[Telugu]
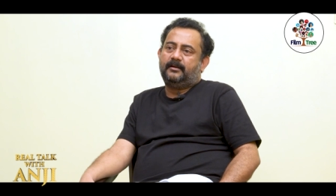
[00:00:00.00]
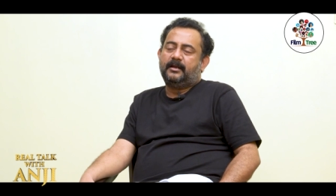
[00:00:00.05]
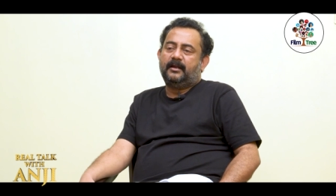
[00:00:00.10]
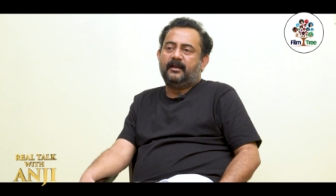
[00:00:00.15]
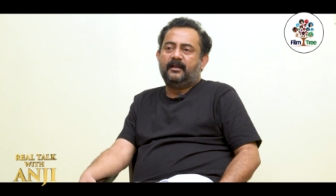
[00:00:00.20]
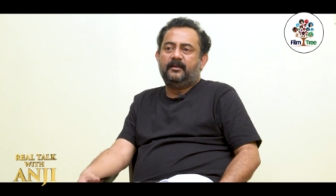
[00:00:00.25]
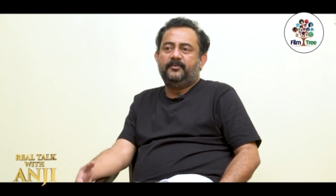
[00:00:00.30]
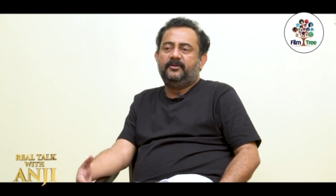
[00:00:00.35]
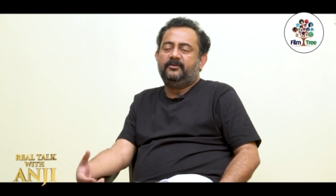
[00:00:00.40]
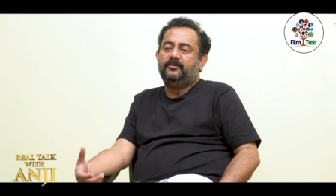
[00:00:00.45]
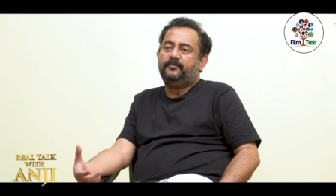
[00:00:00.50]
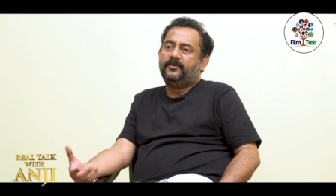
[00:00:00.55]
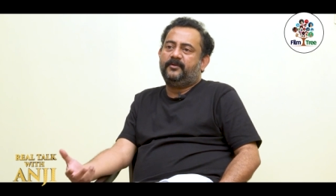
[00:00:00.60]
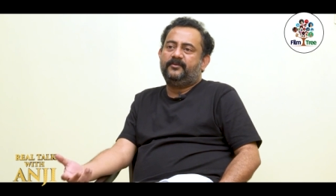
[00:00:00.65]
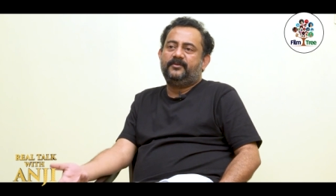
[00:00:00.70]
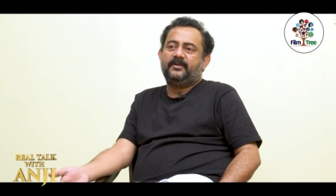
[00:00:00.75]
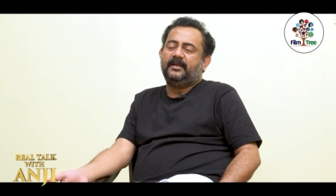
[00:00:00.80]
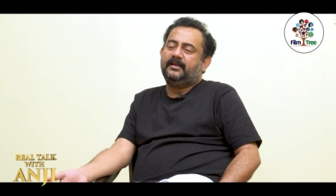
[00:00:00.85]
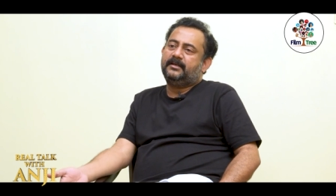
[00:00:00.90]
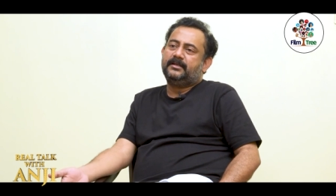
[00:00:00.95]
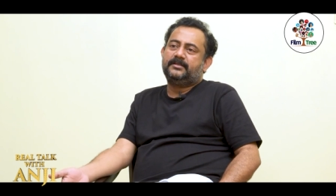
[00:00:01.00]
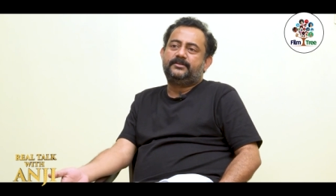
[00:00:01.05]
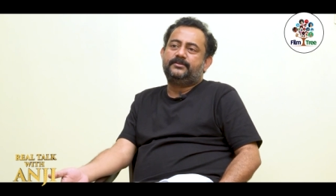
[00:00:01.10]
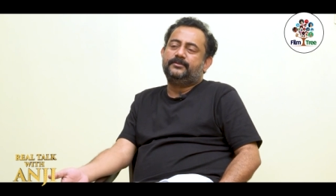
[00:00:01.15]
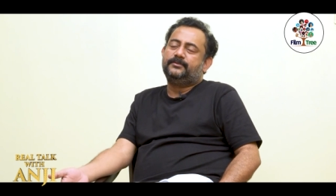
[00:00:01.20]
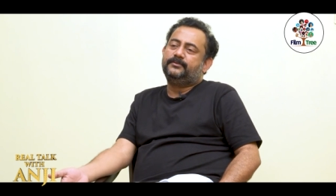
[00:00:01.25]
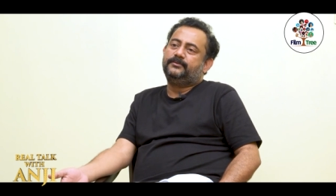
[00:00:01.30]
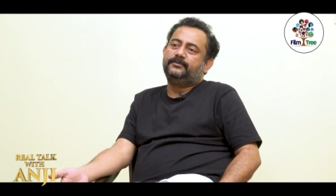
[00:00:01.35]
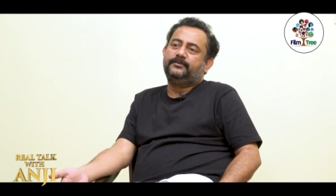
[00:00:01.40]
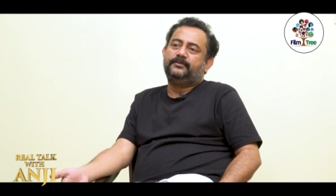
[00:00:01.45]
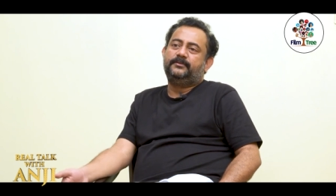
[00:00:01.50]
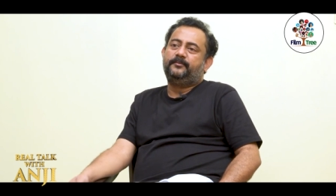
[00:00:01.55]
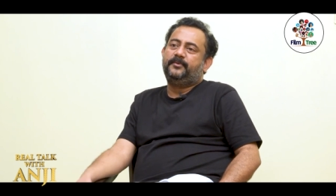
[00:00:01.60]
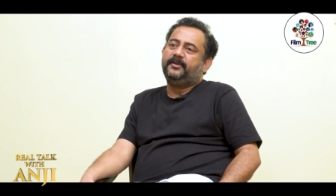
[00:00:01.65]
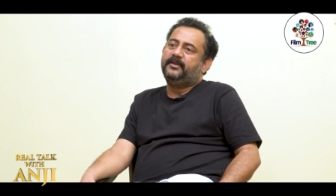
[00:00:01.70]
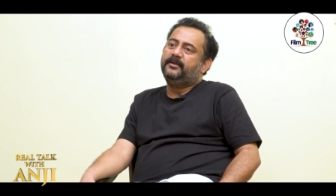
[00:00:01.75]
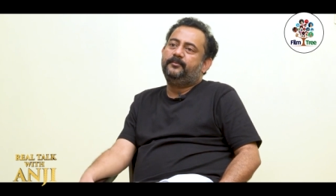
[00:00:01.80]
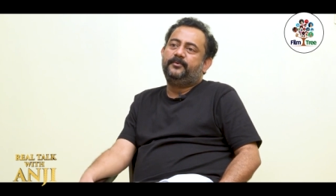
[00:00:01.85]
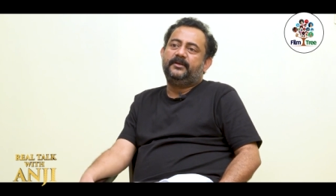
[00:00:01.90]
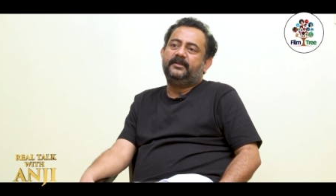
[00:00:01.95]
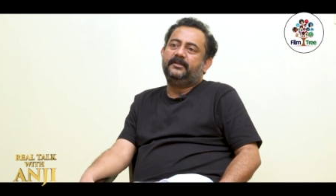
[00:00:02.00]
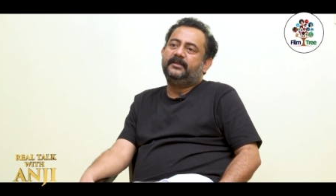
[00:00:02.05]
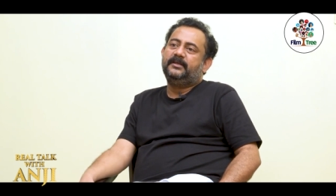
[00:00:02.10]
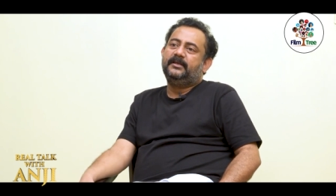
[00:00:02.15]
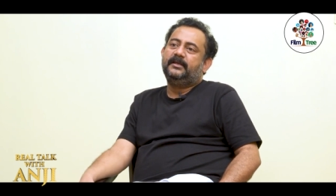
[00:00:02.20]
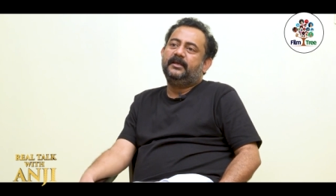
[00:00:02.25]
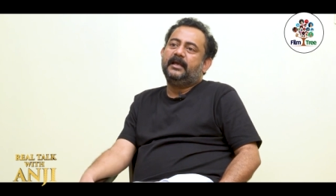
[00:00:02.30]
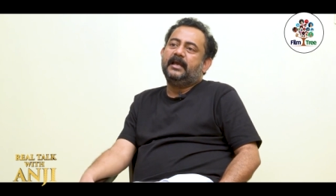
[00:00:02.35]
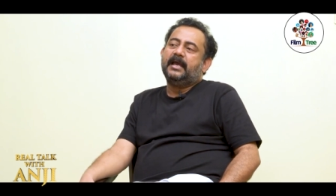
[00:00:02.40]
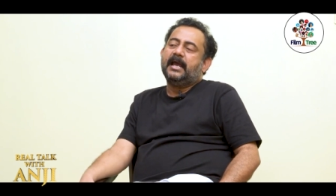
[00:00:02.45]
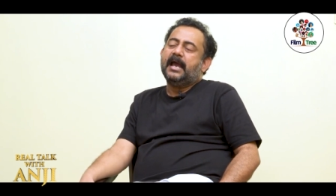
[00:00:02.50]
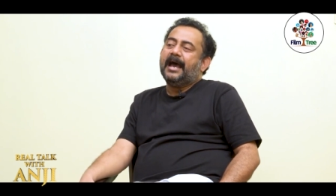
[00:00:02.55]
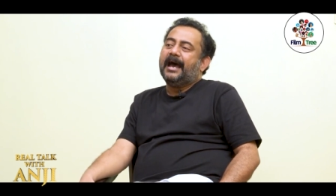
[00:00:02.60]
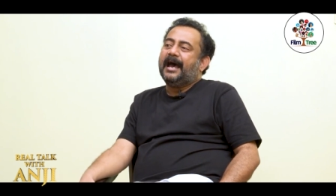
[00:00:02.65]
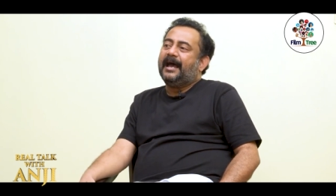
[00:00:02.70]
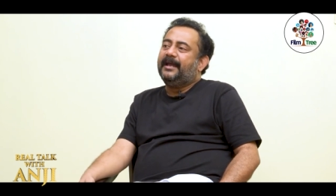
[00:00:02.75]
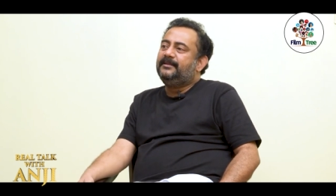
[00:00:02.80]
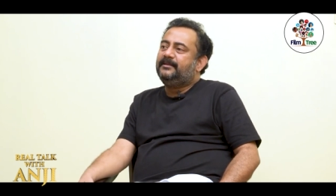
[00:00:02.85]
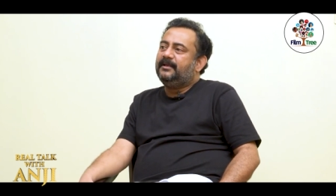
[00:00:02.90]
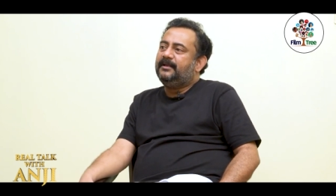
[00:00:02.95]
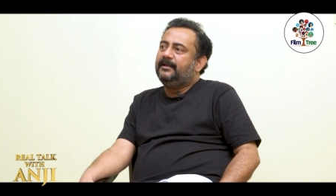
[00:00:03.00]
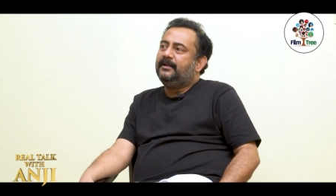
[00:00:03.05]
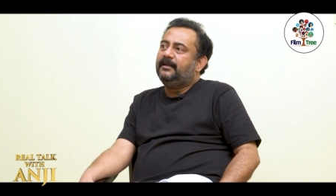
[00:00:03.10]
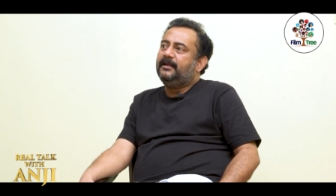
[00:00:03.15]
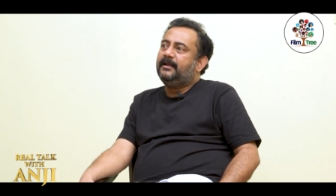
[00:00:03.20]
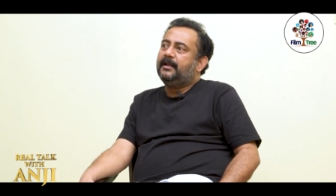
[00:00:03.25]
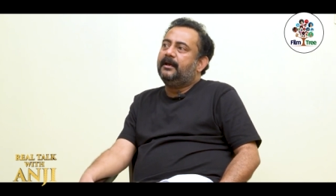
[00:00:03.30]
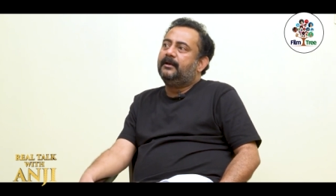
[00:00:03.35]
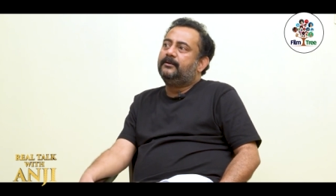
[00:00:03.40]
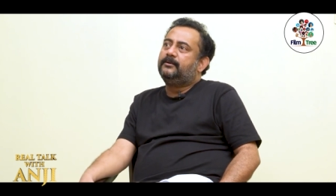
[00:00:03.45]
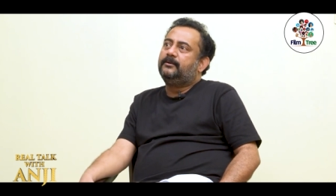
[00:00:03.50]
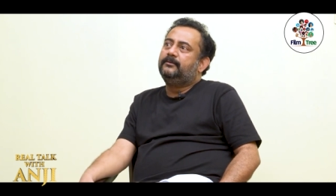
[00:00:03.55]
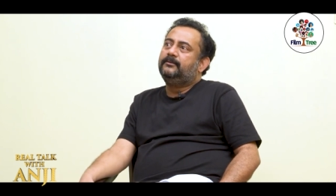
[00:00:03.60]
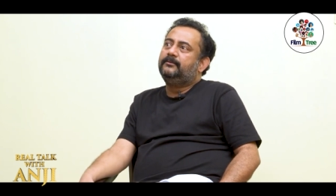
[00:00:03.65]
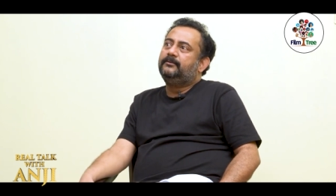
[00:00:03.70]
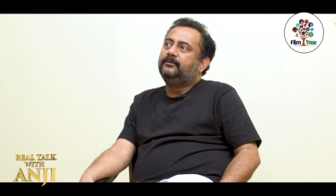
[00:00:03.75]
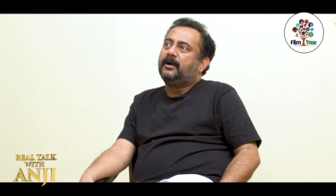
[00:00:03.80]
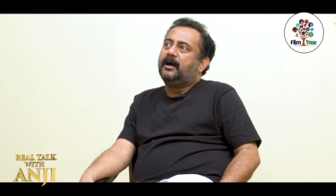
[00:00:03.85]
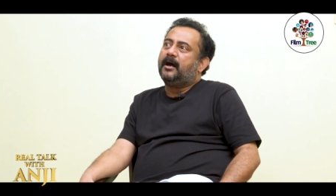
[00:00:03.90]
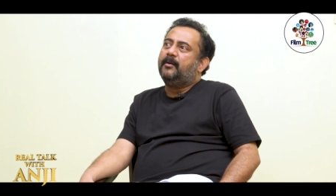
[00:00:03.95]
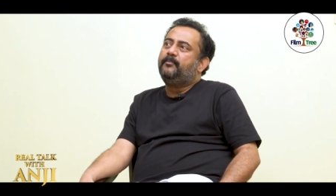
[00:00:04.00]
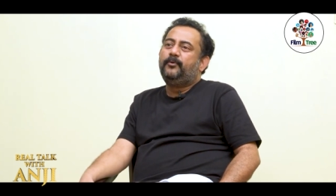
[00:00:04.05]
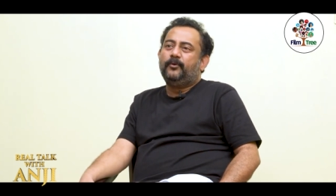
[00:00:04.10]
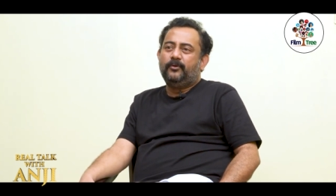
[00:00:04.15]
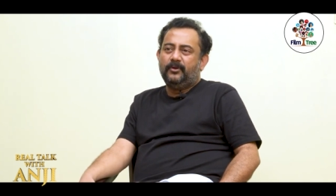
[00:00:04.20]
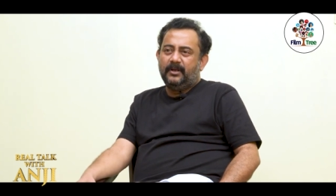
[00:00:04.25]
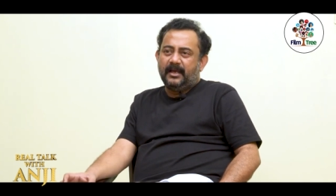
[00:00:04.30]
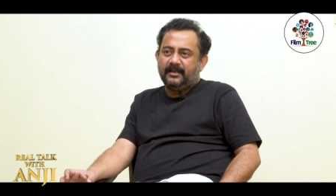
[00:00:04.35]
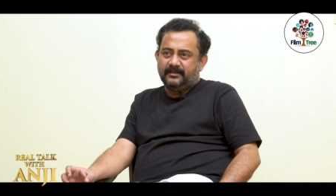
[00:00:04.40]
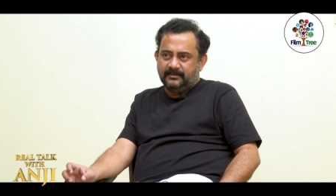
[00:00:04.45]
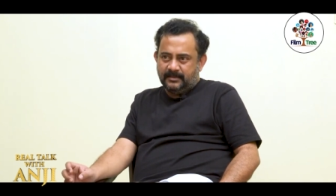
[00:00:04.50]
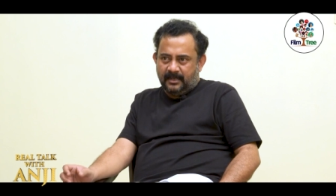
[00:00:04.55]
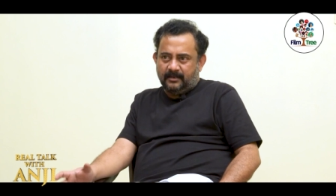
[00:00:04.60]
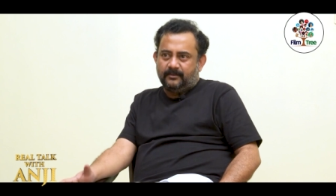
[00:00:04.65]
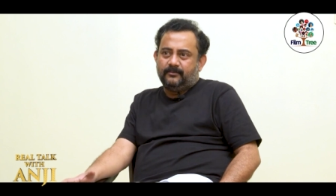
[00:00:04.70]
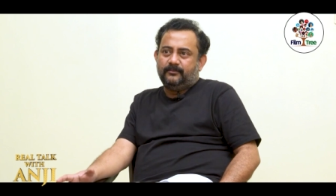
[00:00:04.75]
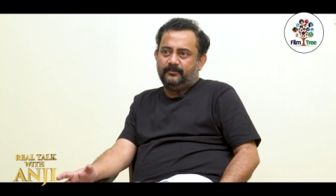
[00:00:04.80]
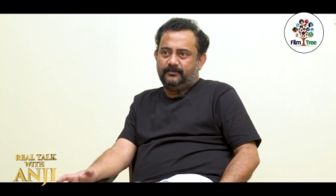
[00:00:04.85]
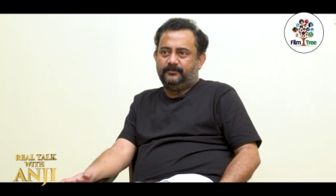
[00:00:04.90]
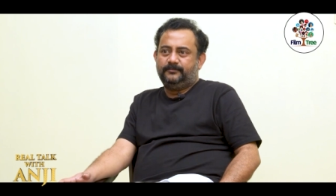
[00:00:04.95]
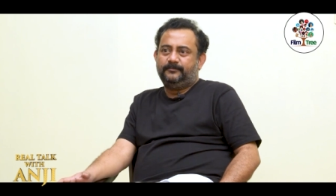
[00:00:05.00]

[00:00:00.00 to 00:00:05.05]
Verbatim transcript: కడల మీద ఎప్పుడైతే ఇంట్రెస్ట్ పెరిగిపోయింది అయితే ఏంటంటే నాకు అప్పుడున్న అజ్ఞానం